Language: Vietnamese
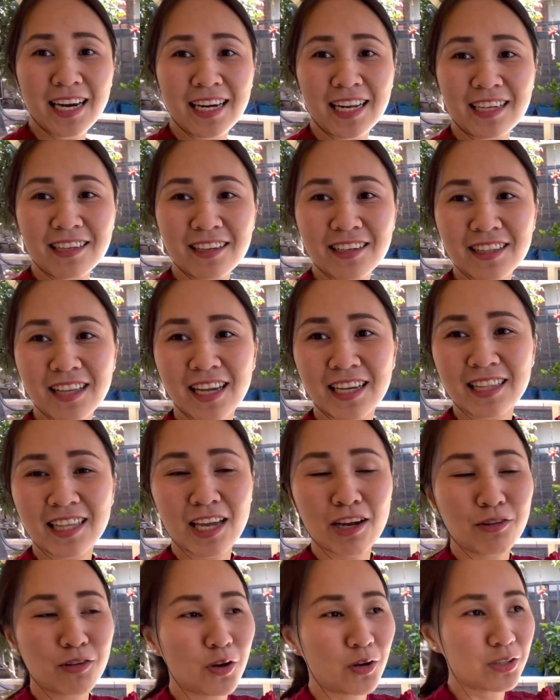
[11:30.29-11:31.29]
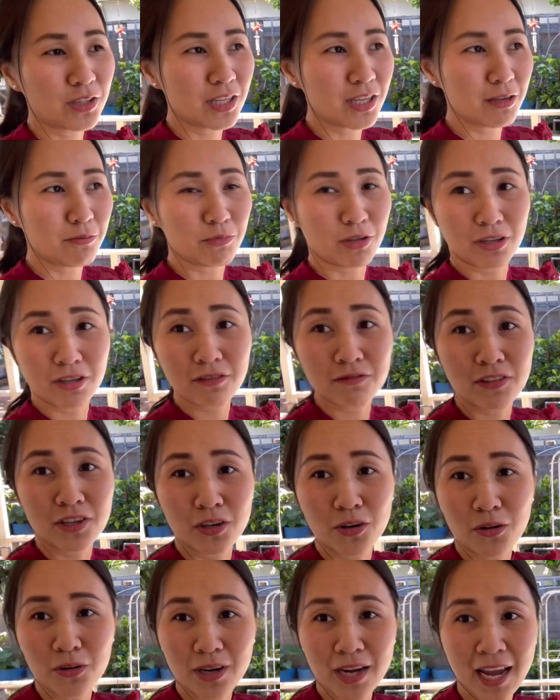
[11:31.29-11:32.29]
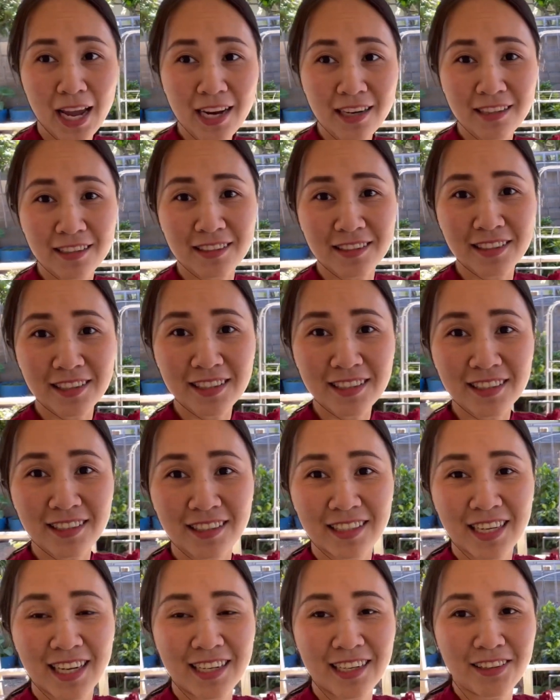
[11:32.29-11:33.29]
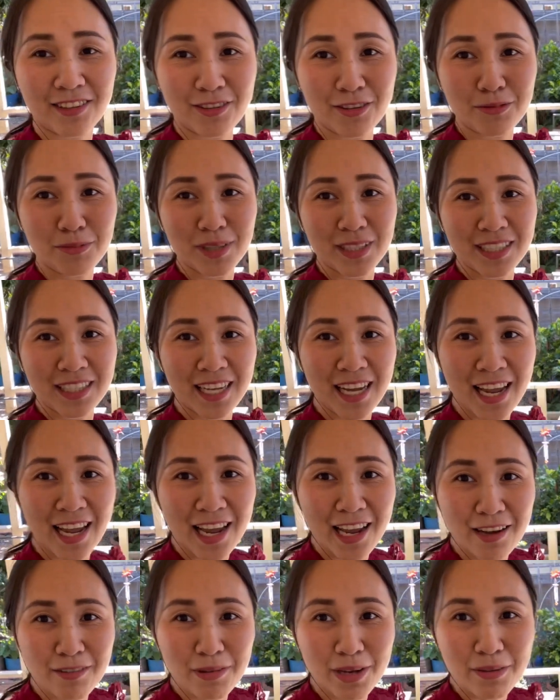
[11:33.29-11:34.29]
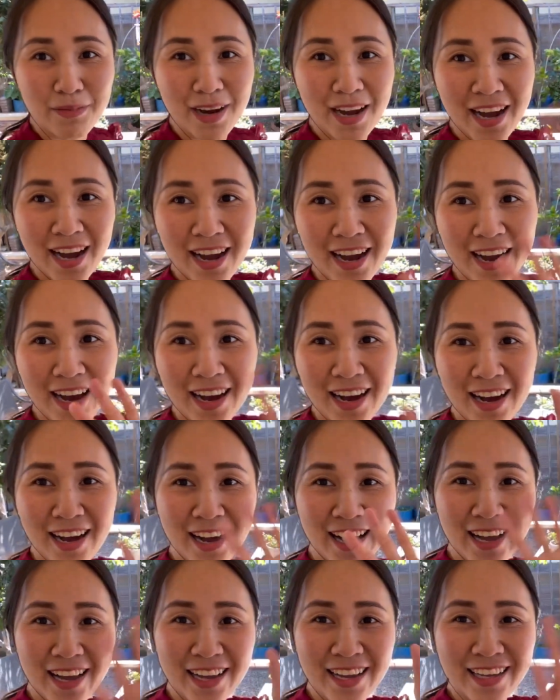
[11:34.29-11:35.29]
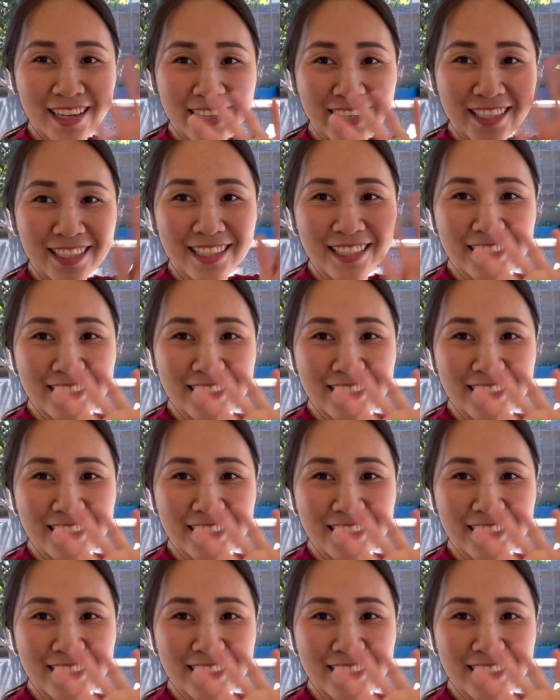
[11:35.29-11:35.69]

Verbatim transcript: để có thể theo dõi thêm những cái video khác nữa từ gia đình của mình nha. Bye bye.